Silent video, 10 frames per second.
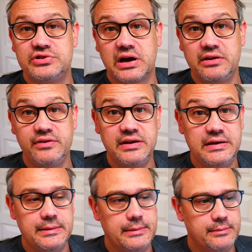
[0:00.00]

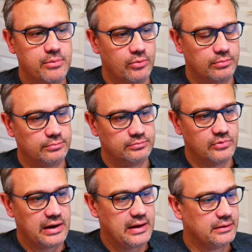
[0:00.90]
d'arriver et bon,
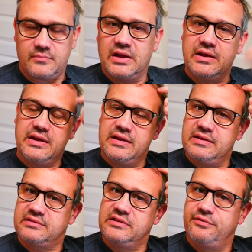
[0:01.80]
voilà.
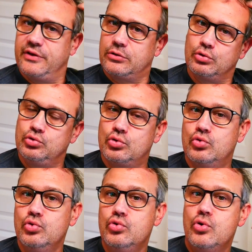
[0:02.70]
Et ce qui fait que du
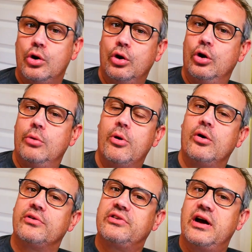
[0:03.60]
coup,
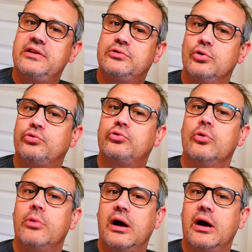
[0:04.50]
bon, ça reste sombre